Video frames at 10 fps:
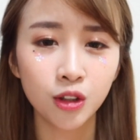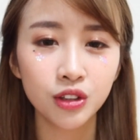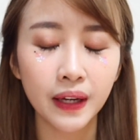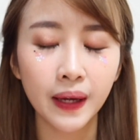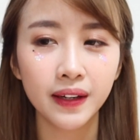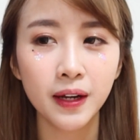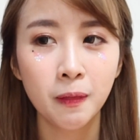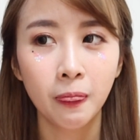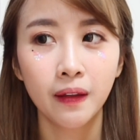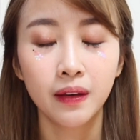terus akhirnya
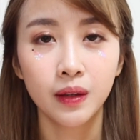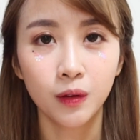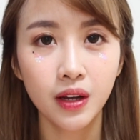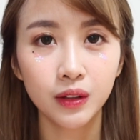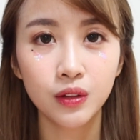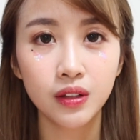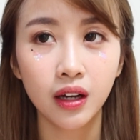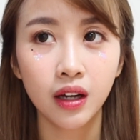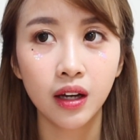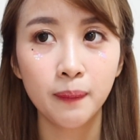ya udah terus
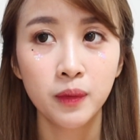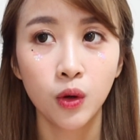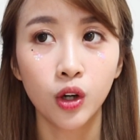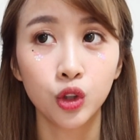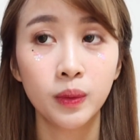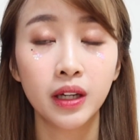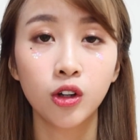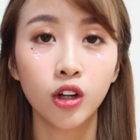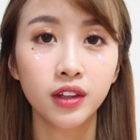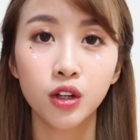uh, waktu
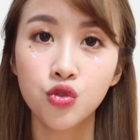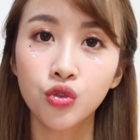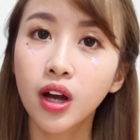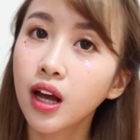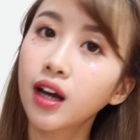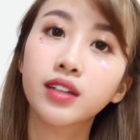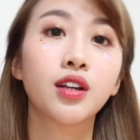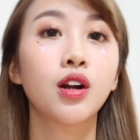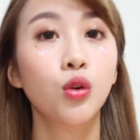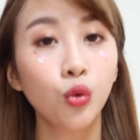bikin konten juga
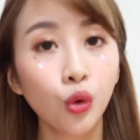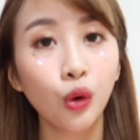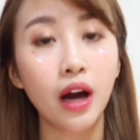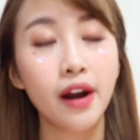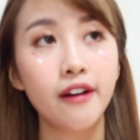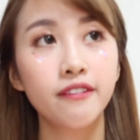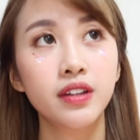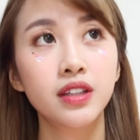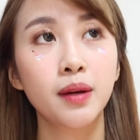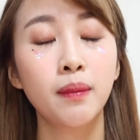seru Kak
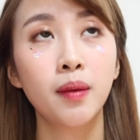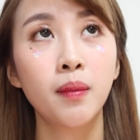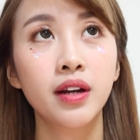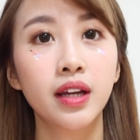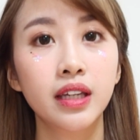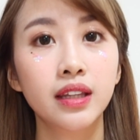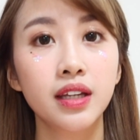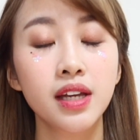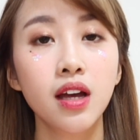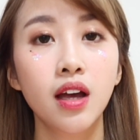sama Mbak
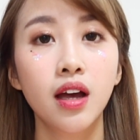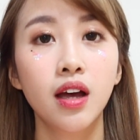Nagitanya